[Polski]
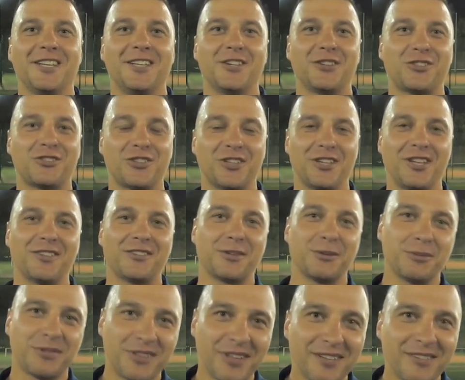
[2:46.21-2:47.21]
jeszcze nie
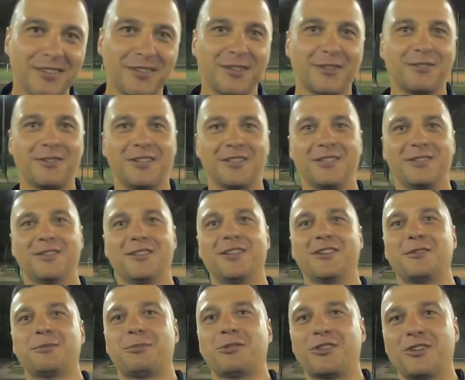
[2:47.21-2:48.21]
są zdecydowani do
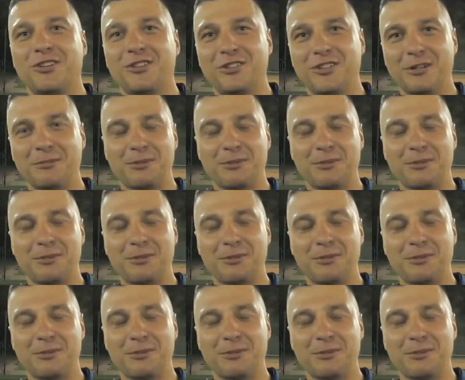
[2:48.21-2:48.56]
nas przyjść.